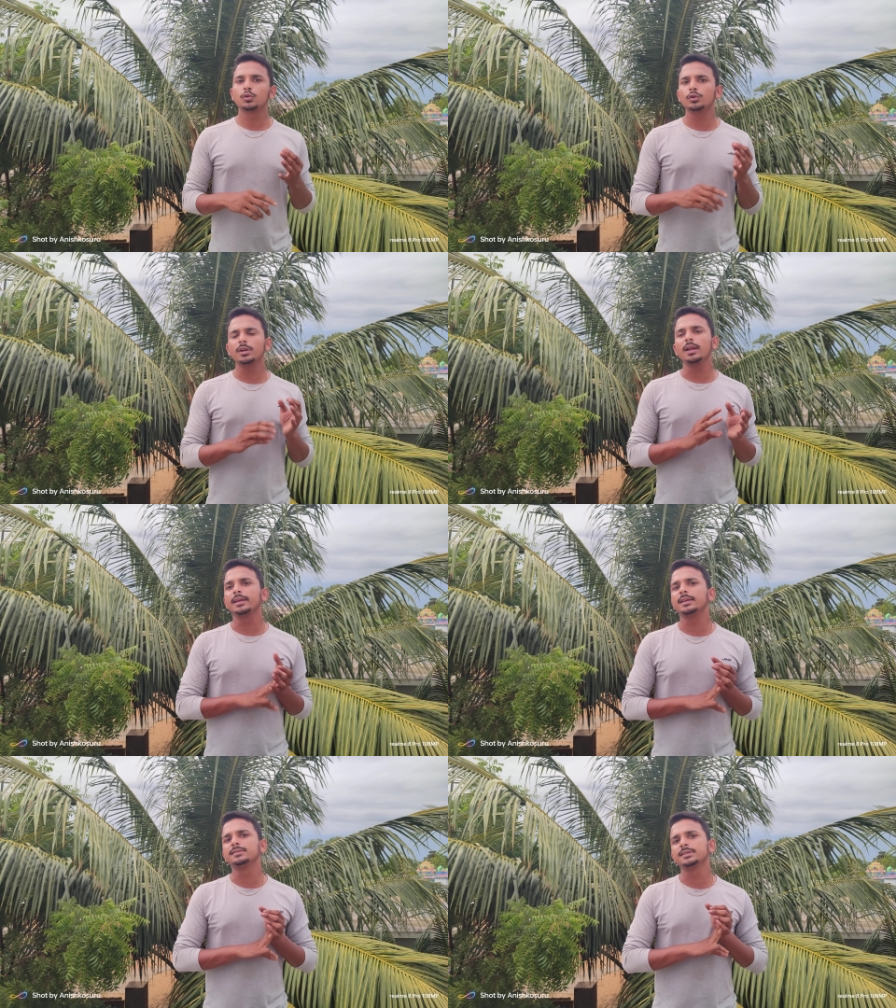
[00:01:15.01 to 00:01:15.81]
టోటల్
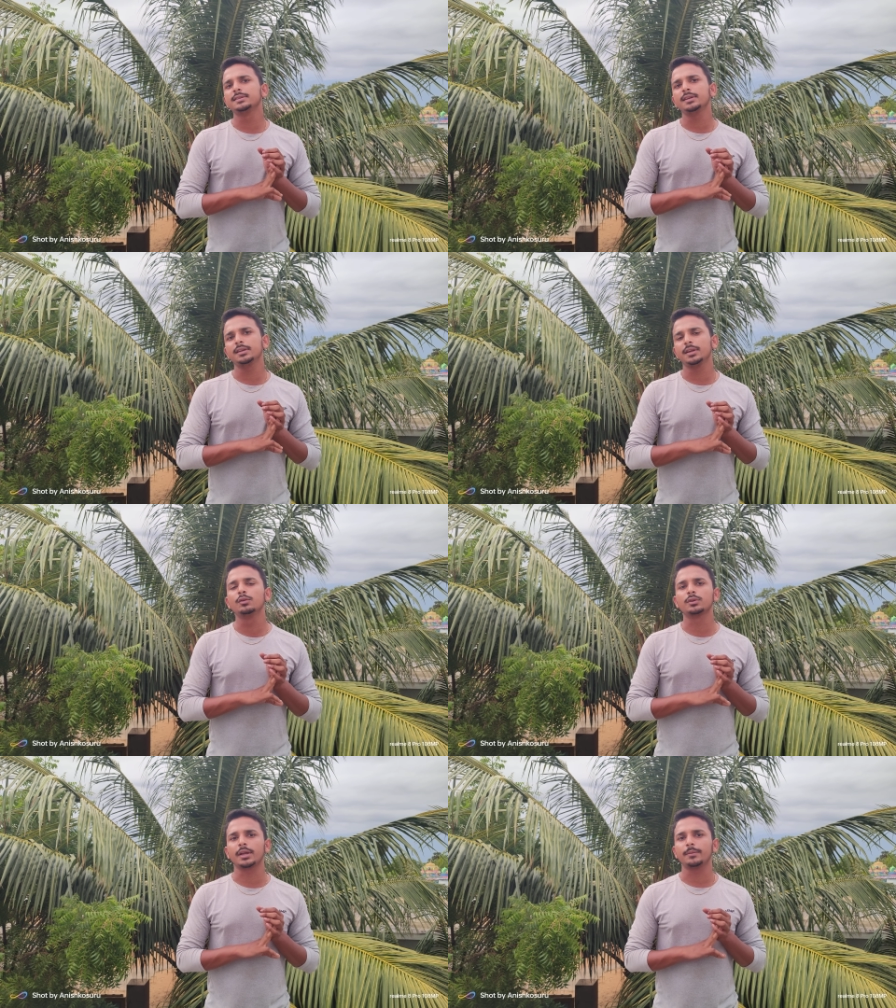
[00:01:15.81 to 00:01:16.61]
ఎన్సీసీ
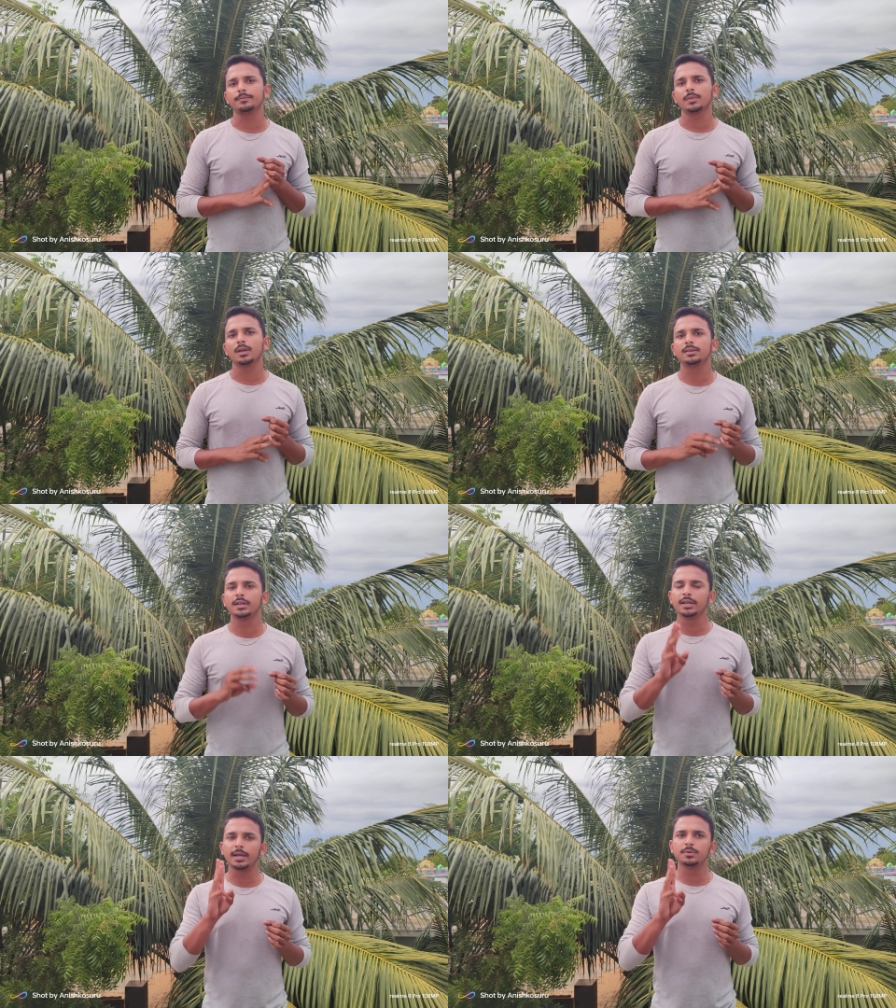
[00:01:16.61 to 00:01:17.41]
ఇన్ని ఉంటాయి
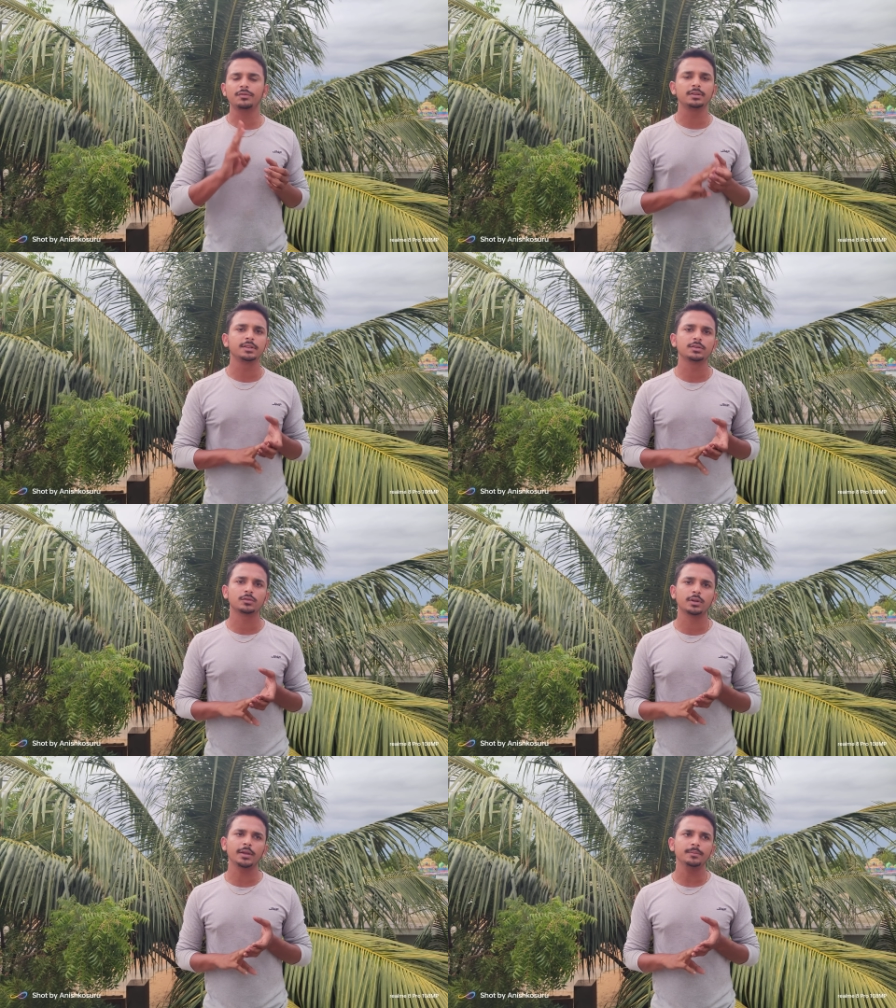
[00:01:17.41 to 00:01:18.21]
త్రీ టైప్స్ ఆఫ్
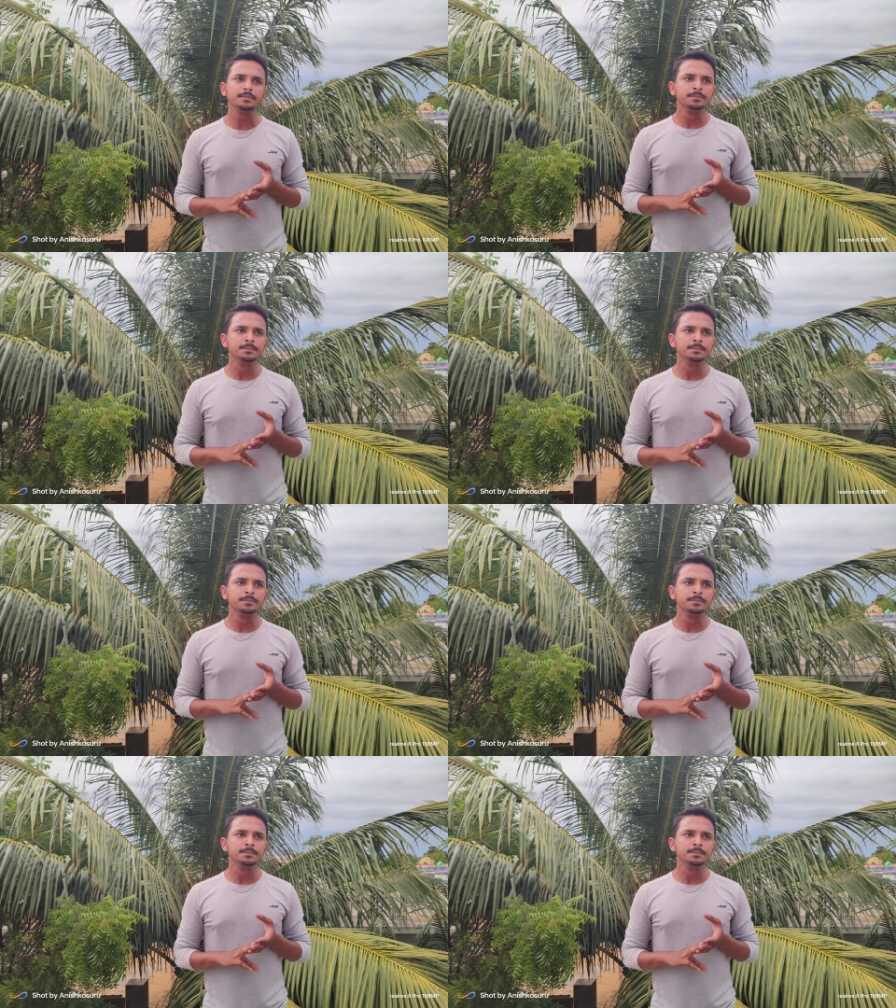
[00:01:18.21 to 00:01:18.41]
ఎన్సీసీస్ ఉంటాయి